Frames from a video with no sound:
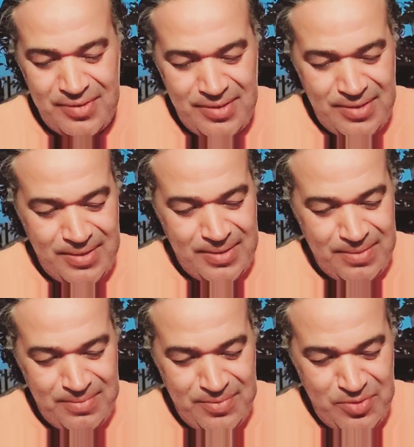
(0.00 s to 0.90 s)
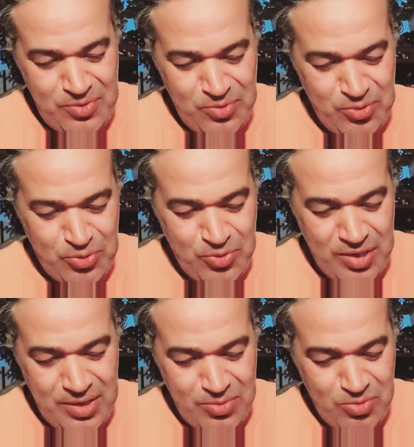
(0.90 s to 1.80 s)
آه، الفيديو شويه
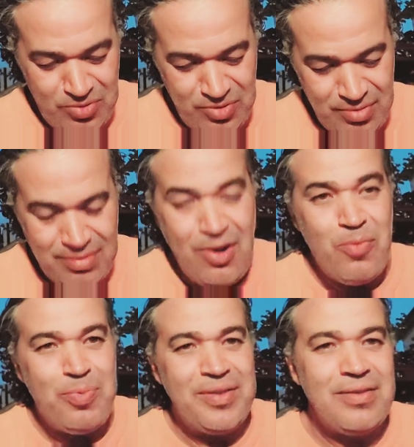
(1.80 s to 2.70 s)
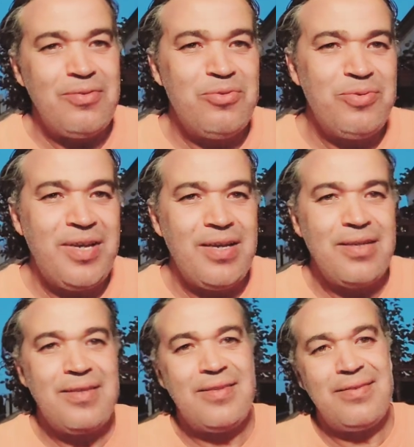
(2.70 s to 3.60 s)
غيكون اوبن اوفر
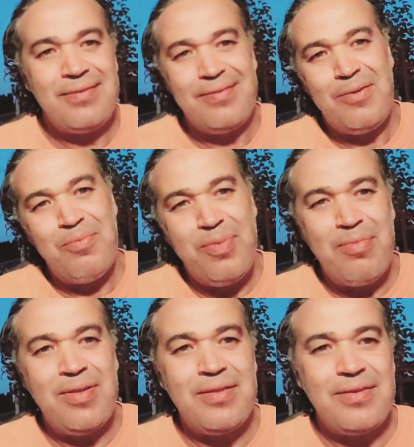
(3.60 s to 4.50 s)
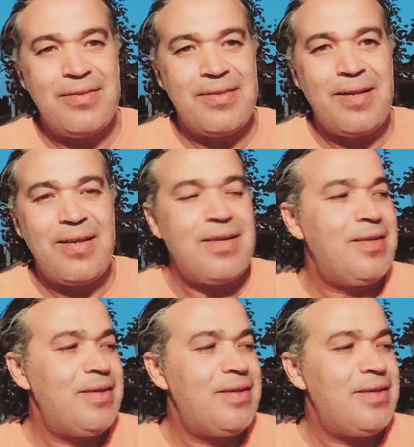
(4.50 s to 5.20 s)
ربما نطرق